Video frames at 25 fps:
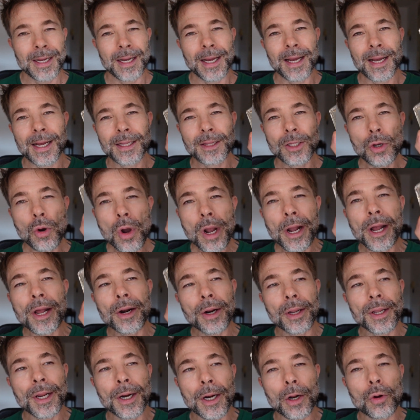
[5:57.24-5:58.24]
Eh, tengo que,
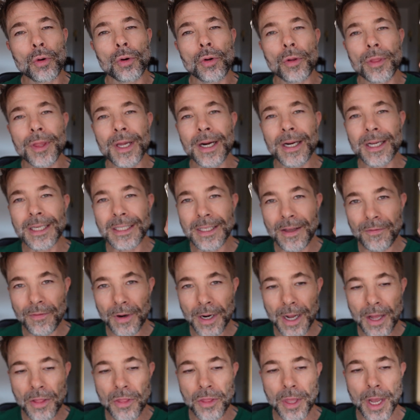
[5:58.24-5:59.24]
reconocer que esta
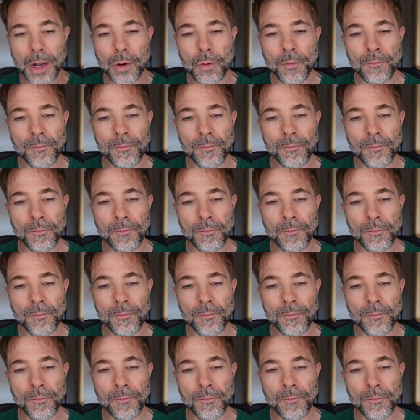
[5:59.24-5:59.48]
fragancia,